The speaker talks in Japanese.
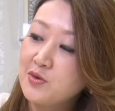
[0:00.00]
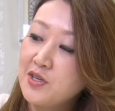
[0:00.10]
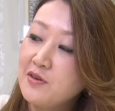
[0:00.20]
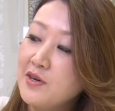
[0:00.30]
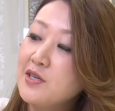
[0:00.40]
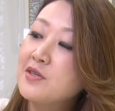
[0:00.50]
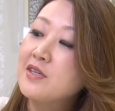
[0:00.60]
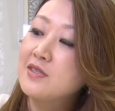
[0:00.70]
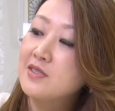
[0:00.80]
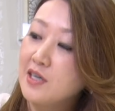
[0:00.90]
クリアファイル
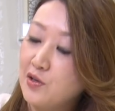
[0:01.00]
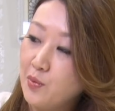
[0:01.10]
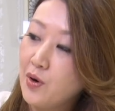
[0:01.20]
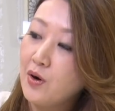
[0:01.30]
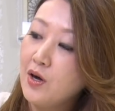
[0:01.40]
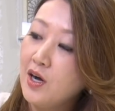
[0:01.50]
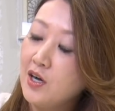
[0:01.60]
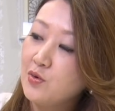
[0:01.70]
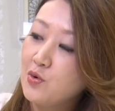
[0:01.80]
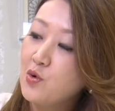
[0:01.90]
なんですけれども
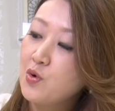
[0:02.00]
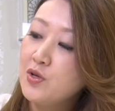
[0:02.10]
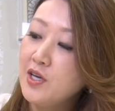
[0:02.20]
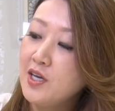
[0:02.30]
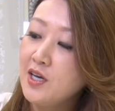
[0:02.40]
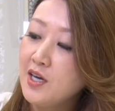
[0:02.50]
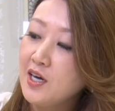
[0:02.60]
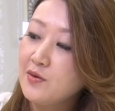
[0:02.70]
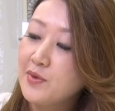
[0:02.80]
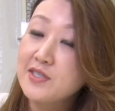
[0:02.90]
あのここに
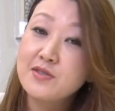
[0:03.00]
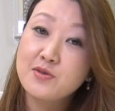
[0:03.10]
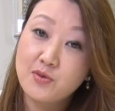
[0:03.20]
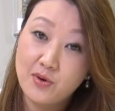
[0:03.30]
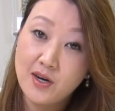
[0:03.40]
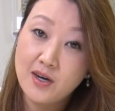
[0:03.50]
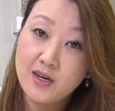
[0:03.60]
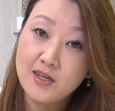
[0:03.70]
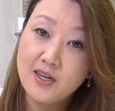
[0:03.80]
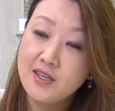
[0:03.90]
あのマスクとか
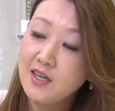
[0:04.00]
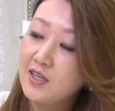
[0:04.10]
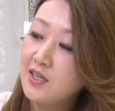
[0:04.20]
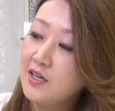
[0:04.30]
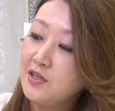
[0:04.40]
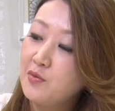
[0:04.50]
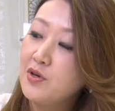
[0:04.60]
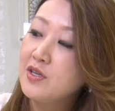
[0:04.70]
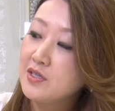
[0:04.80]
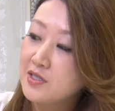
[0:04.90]
入れていただいても
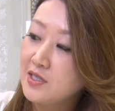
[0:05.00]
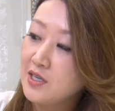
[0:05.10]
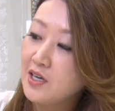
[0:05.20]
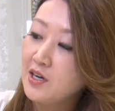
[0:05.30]
いいですし